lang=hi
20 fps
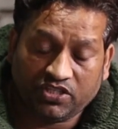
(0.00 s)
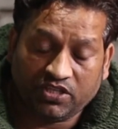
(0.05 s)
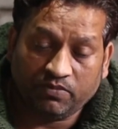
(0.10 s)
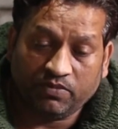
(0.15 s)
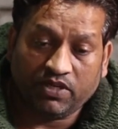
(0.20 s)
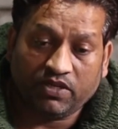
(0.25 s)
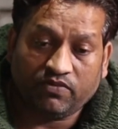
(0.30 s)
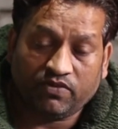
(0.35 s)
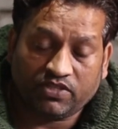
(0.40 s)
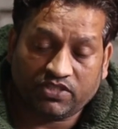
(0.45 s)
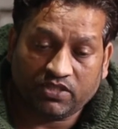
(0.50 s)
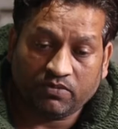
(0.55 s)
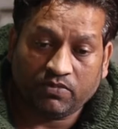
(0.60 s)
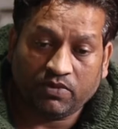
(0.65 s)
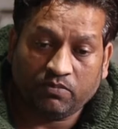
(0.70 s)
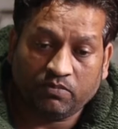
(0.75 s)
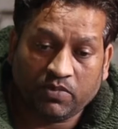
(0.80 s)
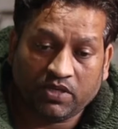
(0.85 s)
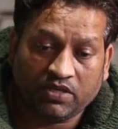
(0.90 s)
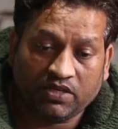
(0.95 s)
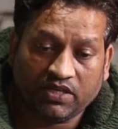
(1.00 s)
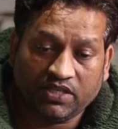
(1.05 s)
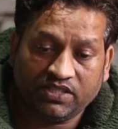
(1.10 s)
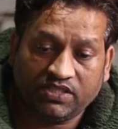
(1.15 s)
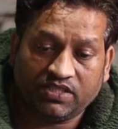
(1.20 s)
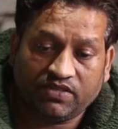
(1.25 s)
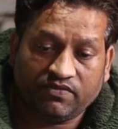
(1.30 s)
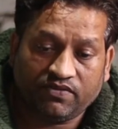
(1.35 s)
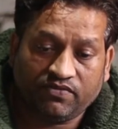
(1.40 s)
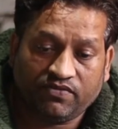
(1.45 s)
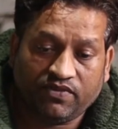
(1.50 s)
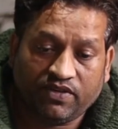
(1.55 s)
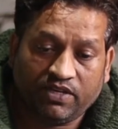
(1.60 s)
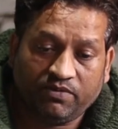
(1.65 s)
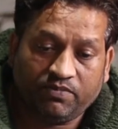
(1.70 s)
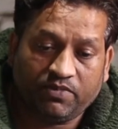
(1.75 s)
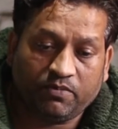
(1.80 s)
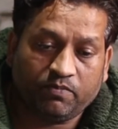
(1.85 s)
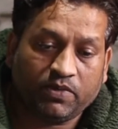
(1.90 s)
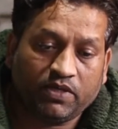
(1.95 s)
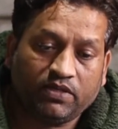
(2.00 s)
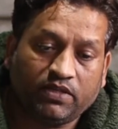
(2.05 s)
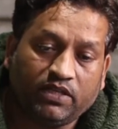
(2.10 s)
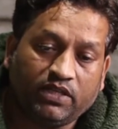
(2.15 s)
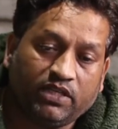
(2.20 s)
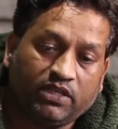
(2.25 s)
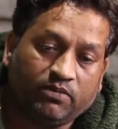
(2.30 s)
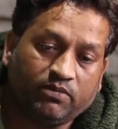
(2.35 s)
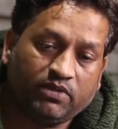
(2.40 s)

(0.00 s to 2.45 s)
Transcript: और नया पंद्रह कटाना मैं आपको प्राइस